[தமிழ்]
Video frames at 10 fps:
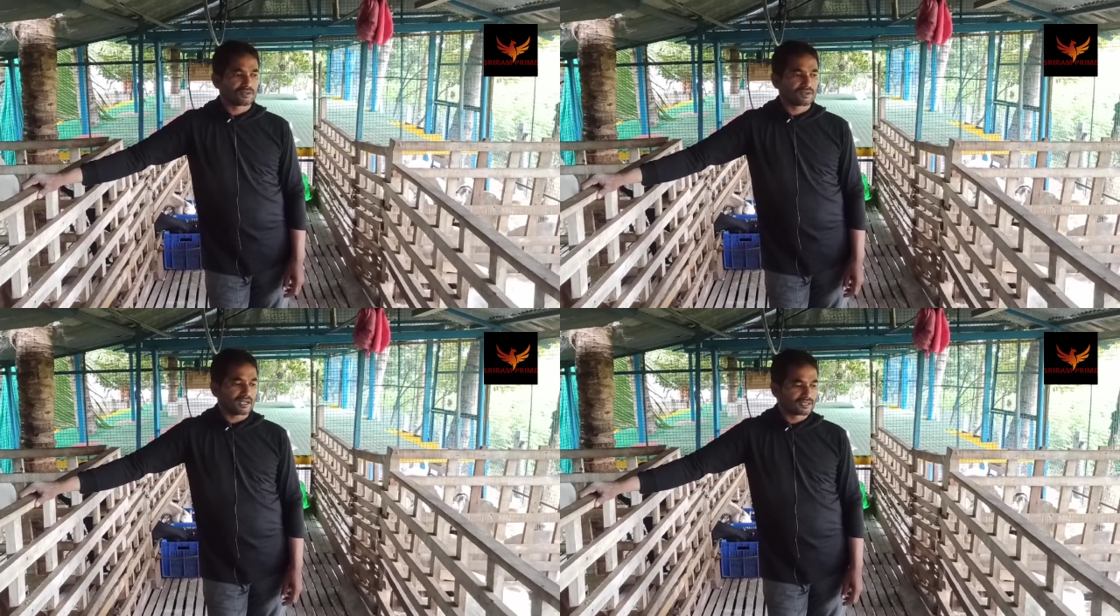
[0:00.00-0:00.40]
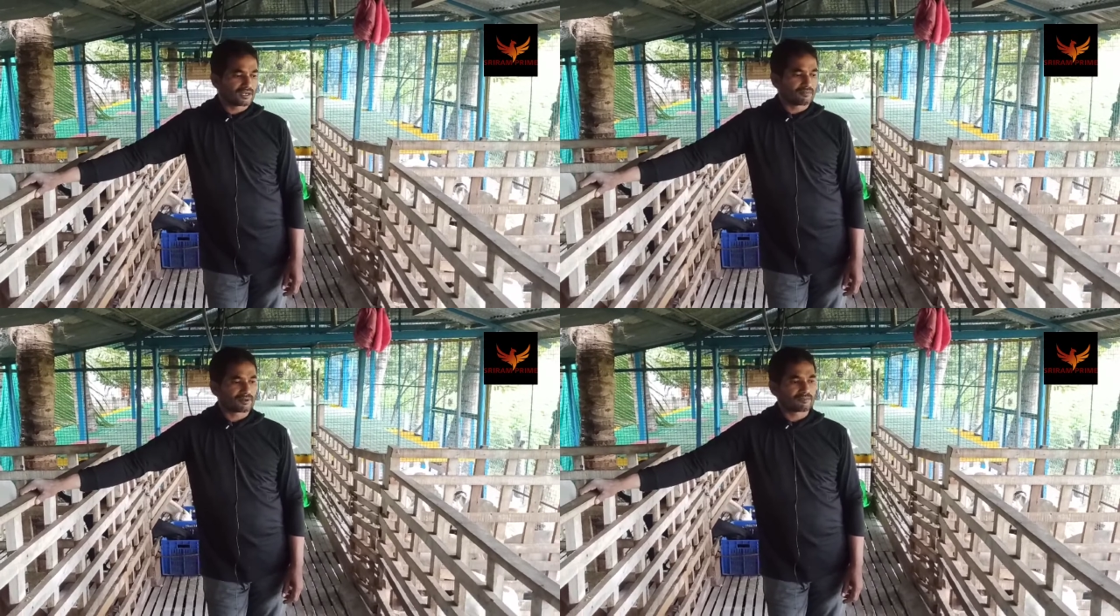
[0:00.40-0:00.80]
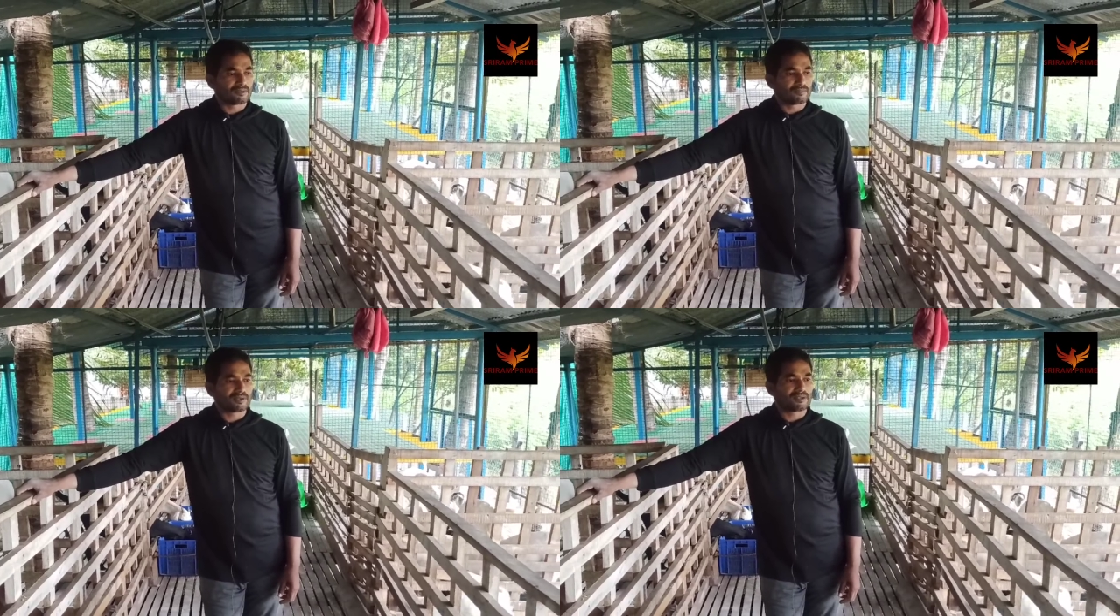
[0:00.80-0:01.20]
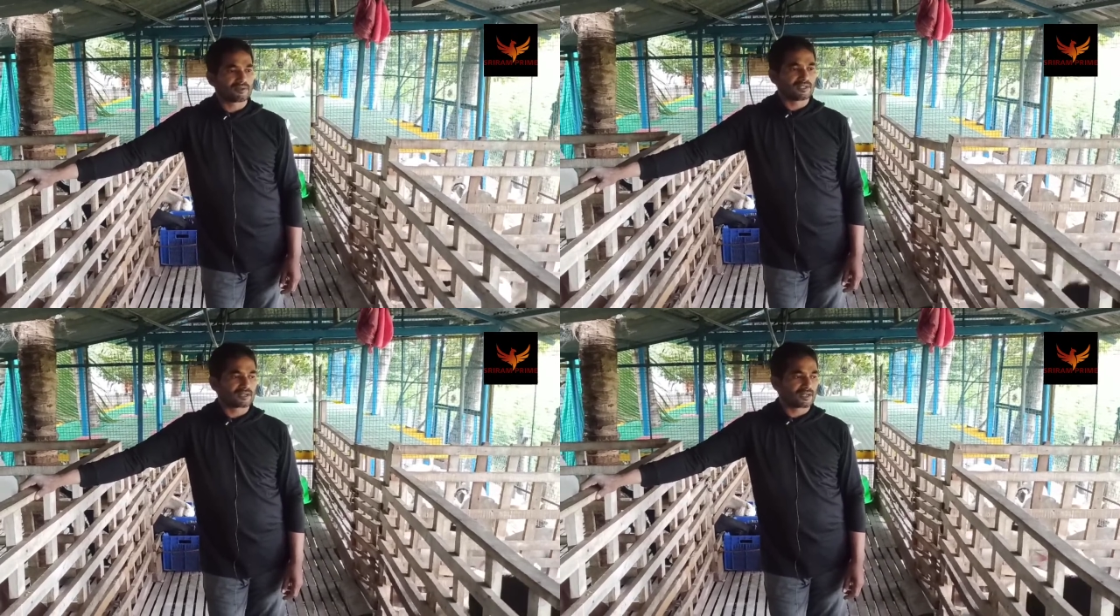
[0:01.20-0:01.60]
ஸோ அதுக்கப்புறமா இப்போ
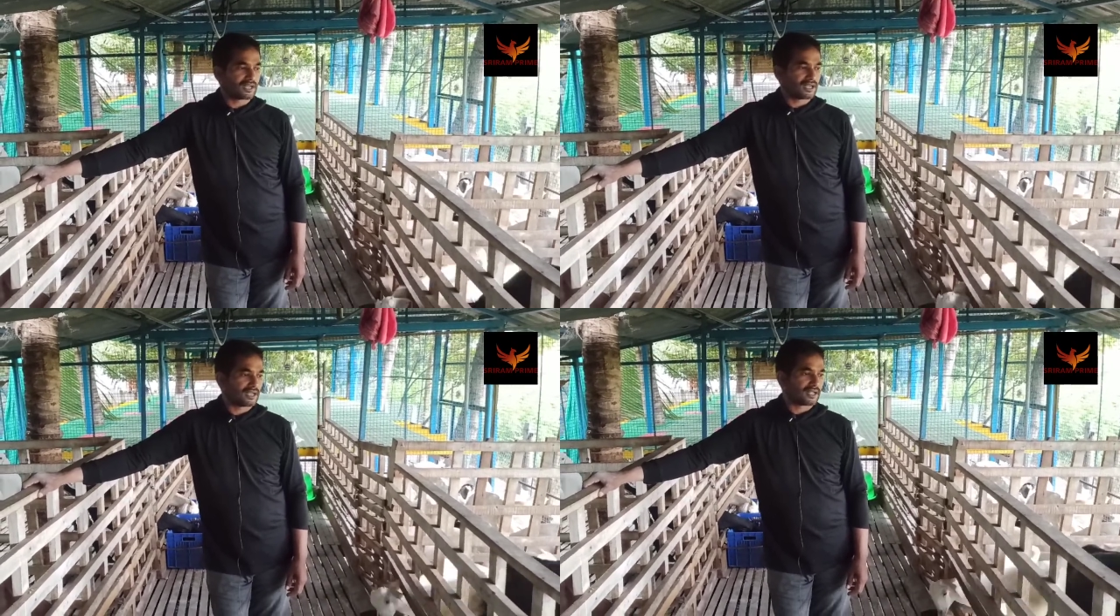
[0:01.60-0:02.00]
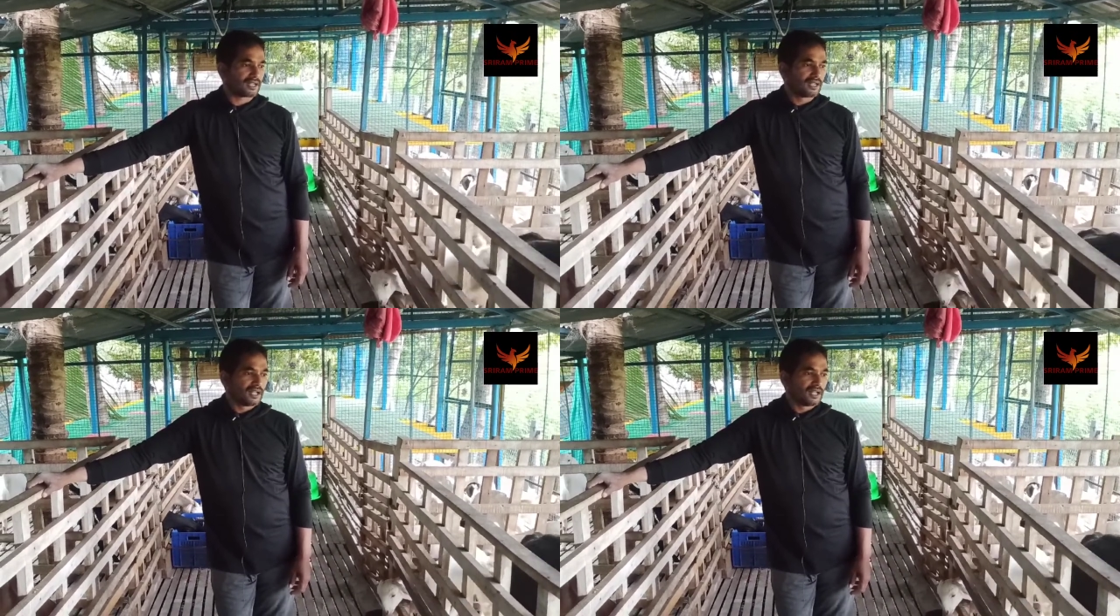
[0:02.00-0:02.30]
என்ன பண்ணியிருக்கேன்னா